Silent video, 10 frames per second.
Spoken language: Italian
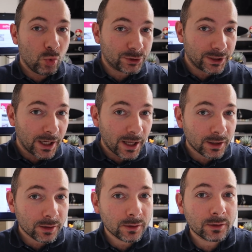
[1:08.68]

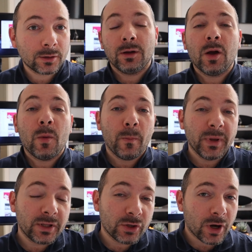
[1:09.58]
utile
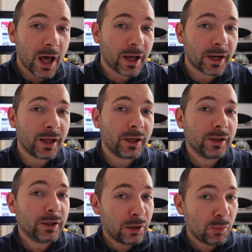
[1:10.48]
migliorare
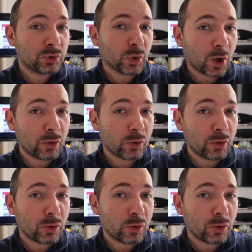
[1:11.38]
il motore a